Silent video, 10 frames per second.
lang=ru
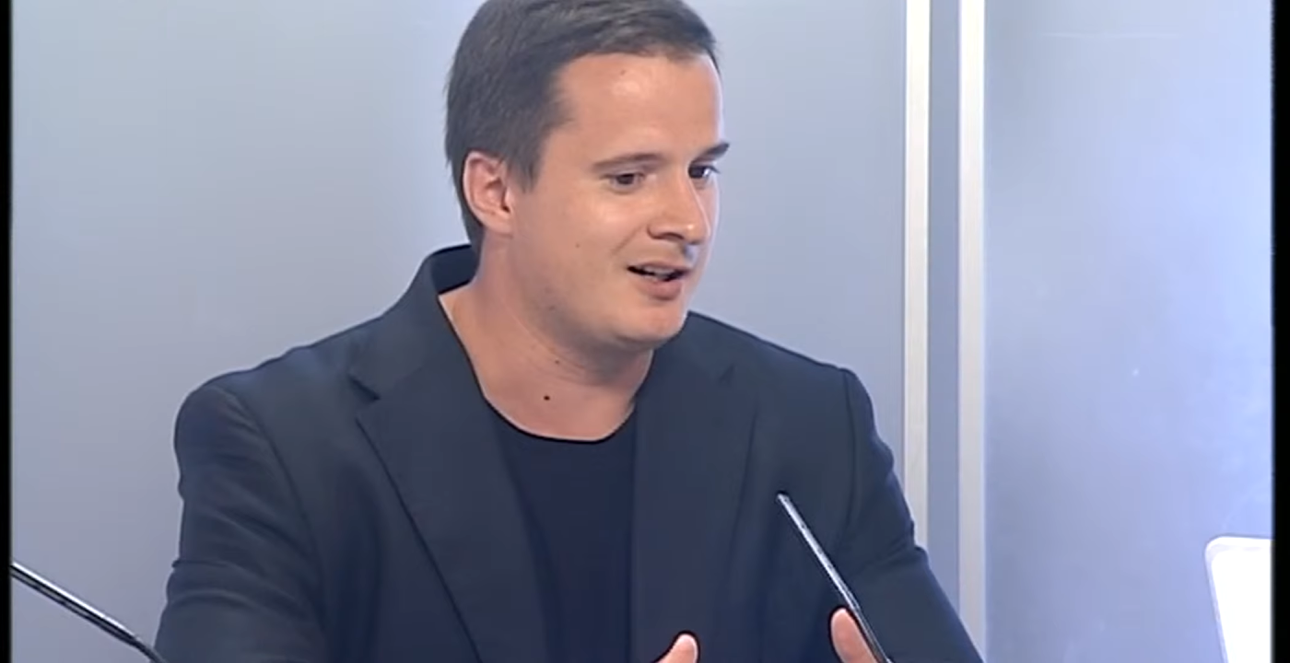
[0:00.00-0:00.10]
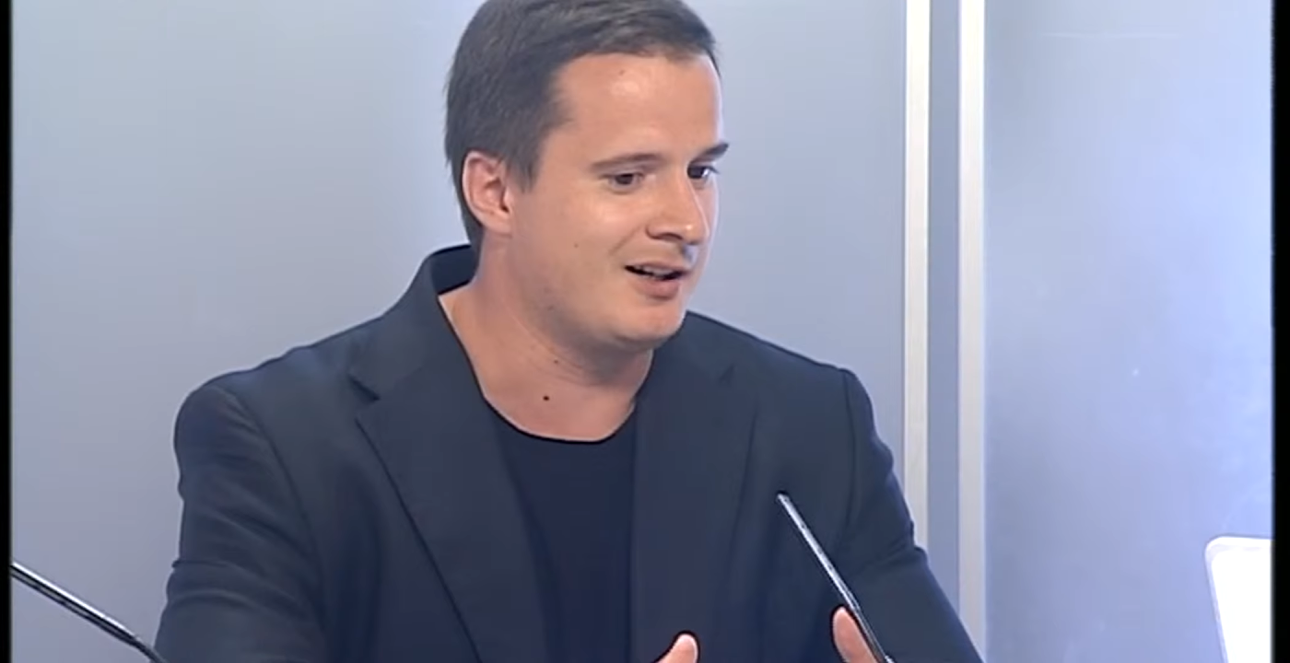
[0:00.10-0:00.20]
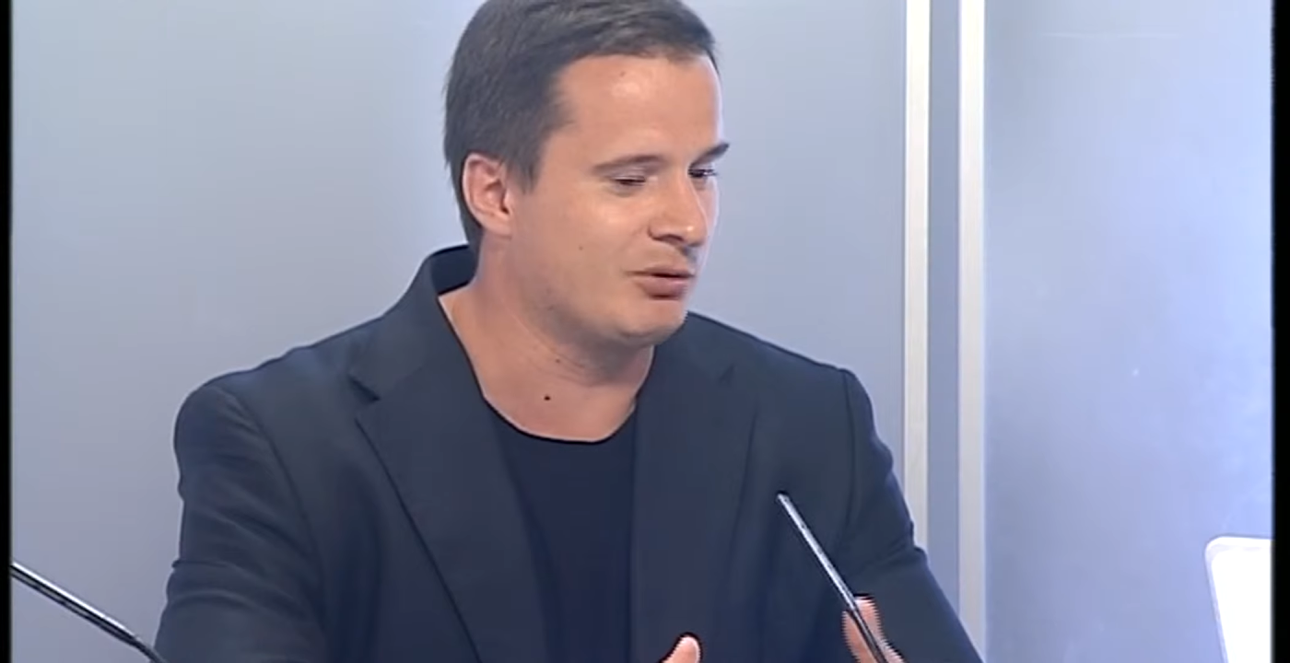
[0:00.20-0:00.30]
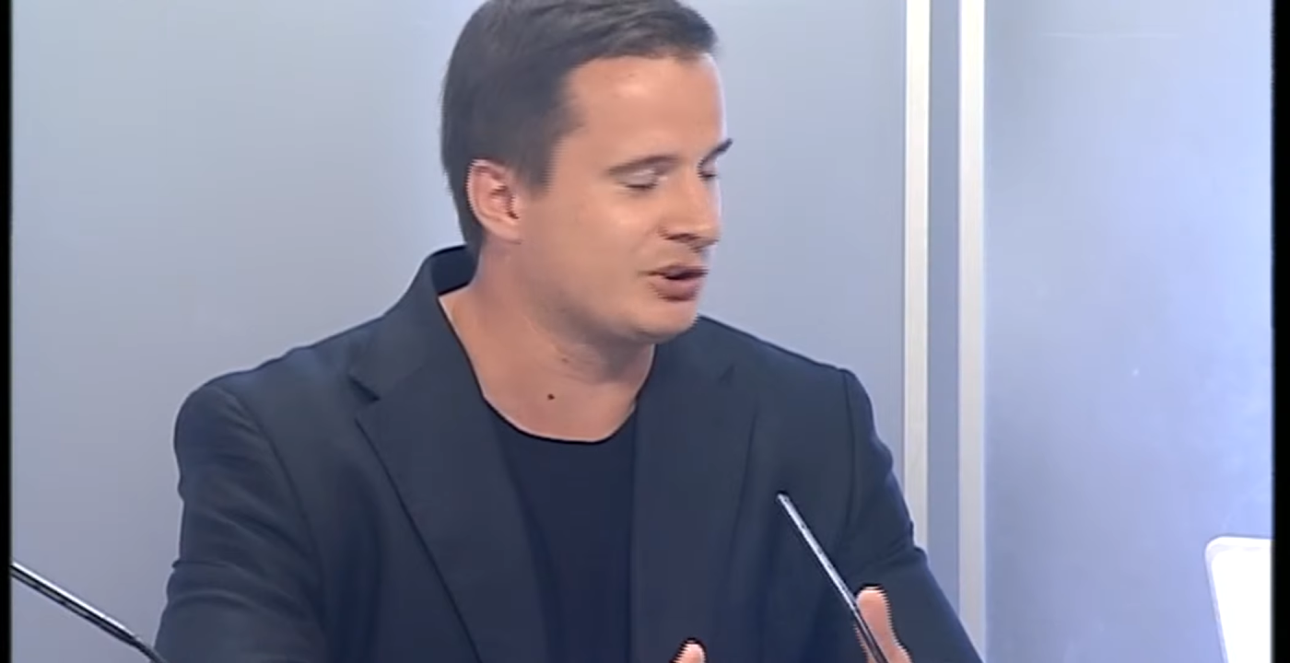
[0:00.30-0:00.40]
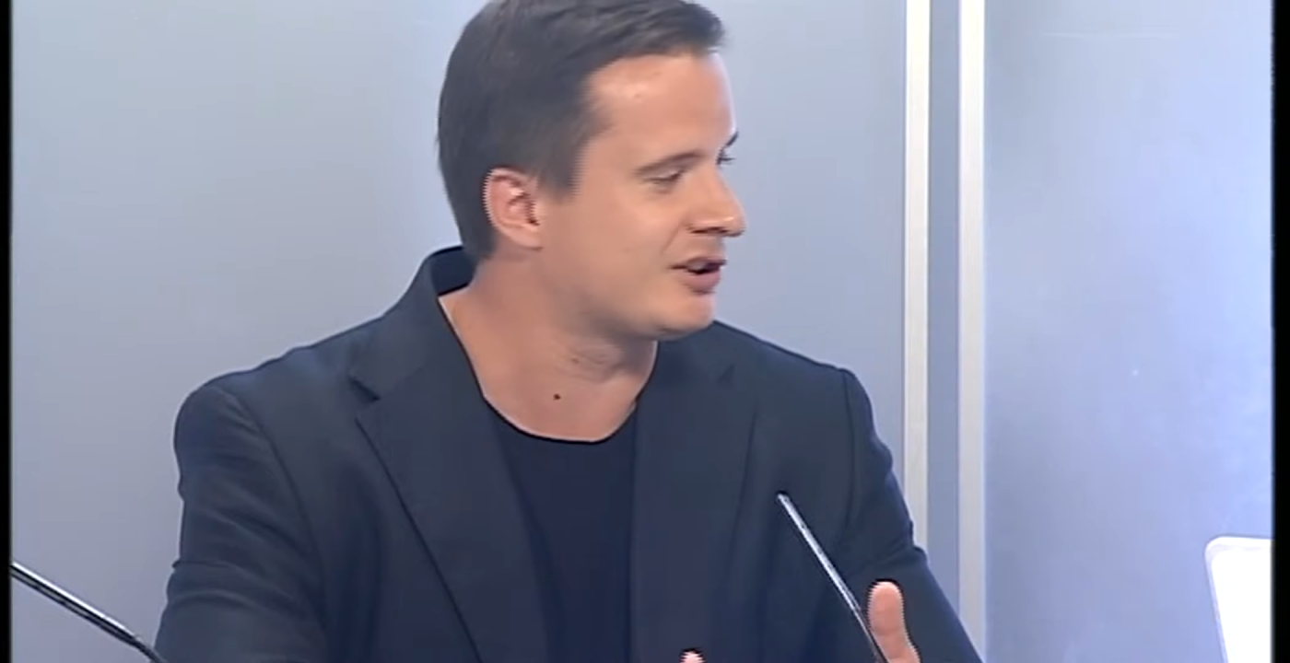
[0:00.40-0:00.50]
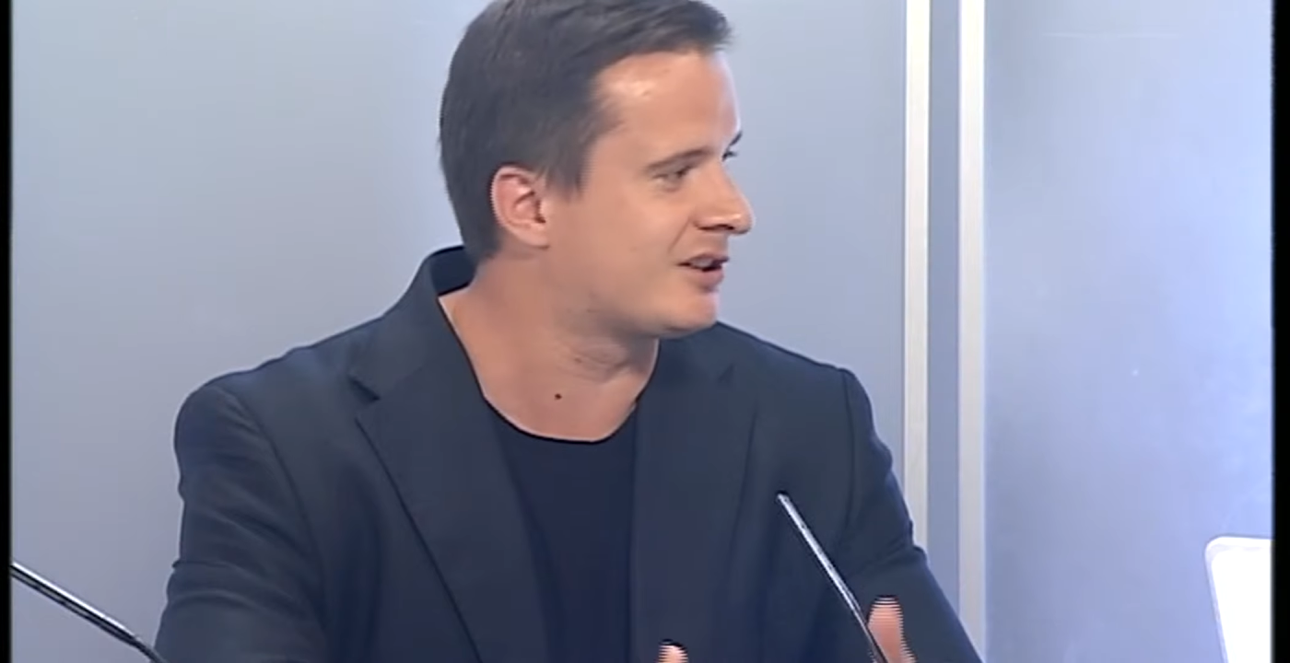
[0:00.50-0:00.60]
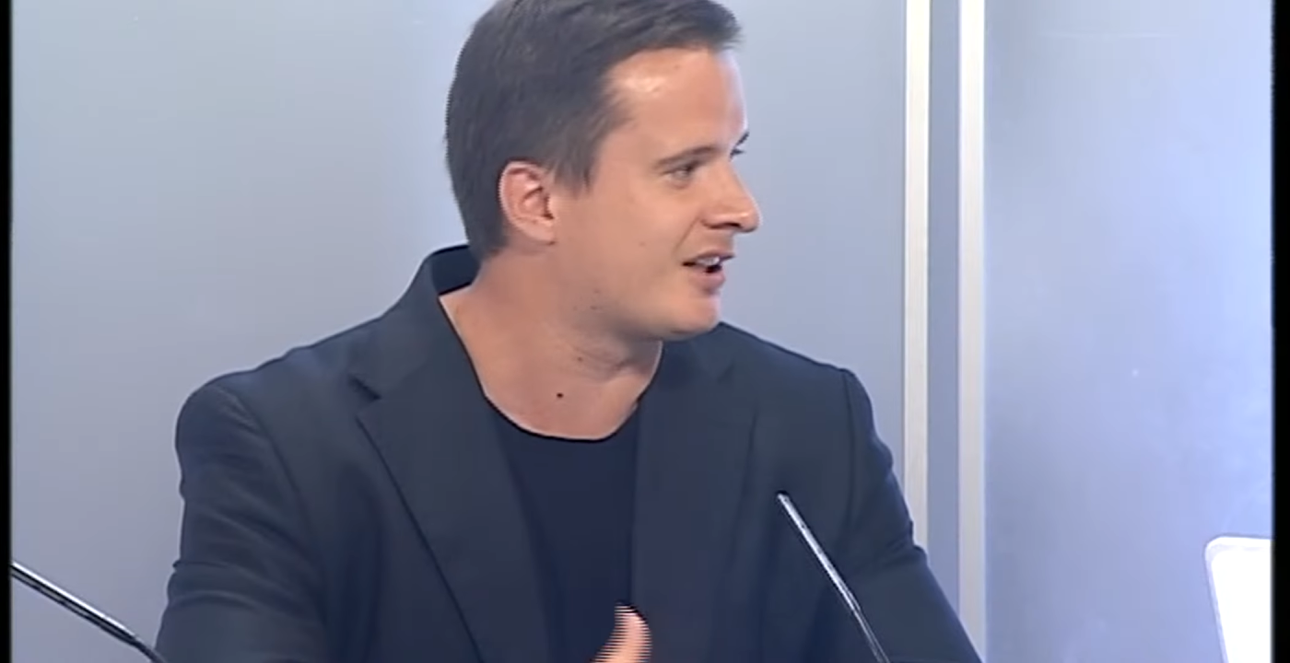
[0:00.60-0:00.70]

вот этот